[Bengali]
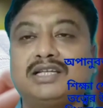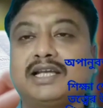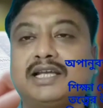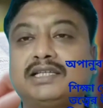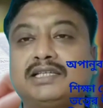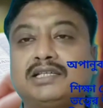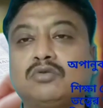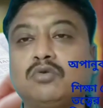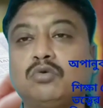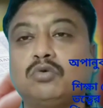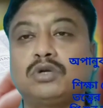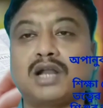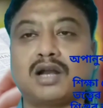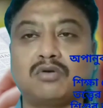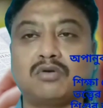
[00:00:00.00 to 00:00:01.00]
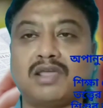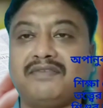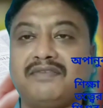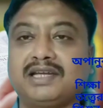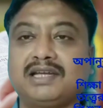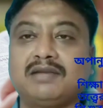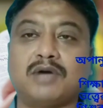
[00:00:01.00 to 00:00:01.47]
সেক্ষেত্রে কুকুরটার কোনো
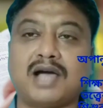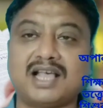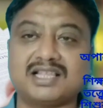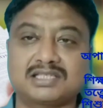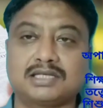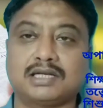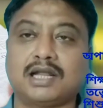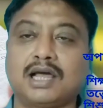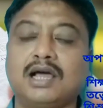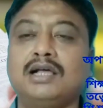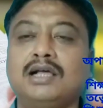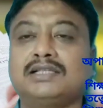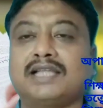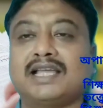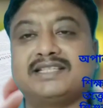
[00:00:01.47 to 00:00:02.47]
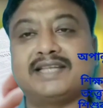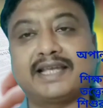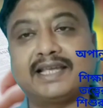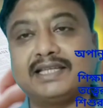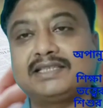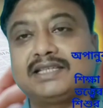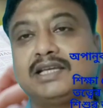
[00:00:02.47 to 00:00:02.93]
এফেক্টিভ আসছে না তাই
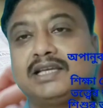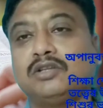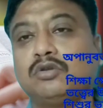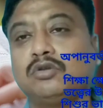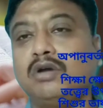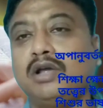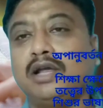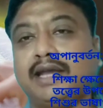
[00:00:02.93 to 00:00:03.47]
সেক্ষেত্রে কিন্তু